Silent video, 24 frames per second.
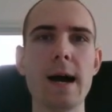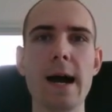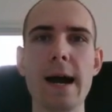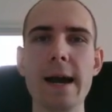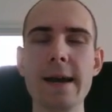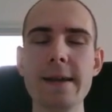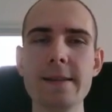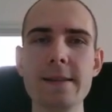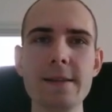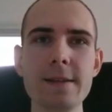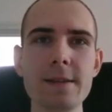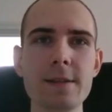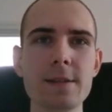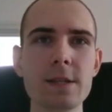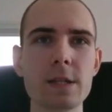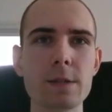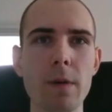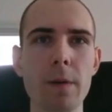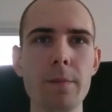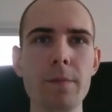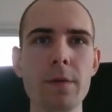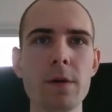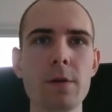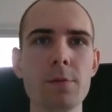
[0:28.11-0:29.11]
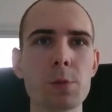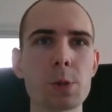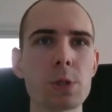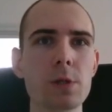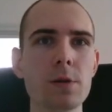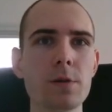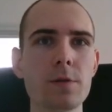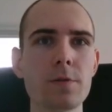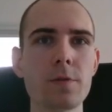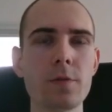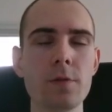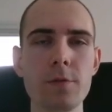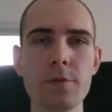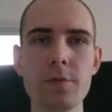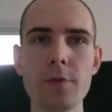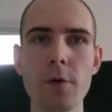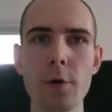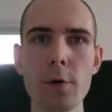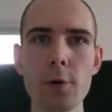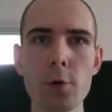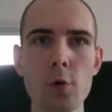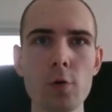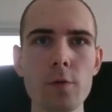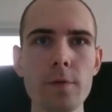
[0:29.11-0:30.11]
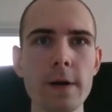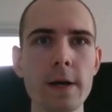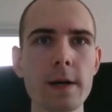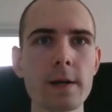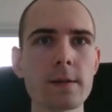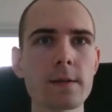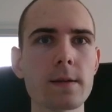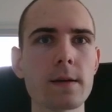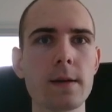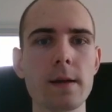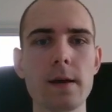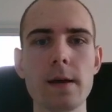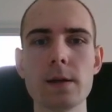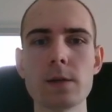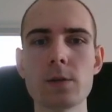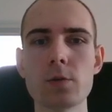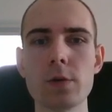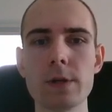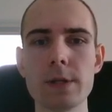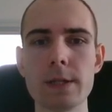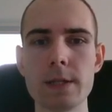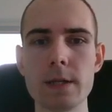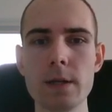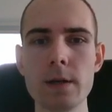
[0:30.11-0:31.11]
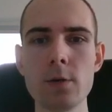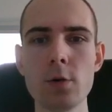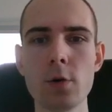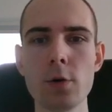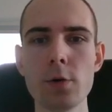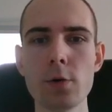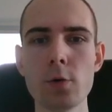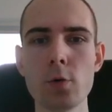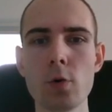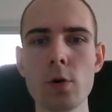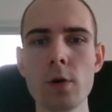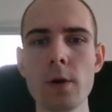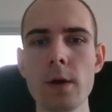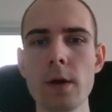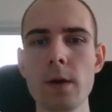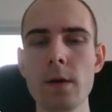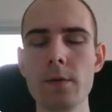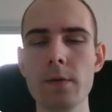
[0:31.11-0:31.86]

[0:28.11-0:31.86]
ein Lied ist bei mir im Schnitt 5 Euro wert, eher sogar 10 Euro.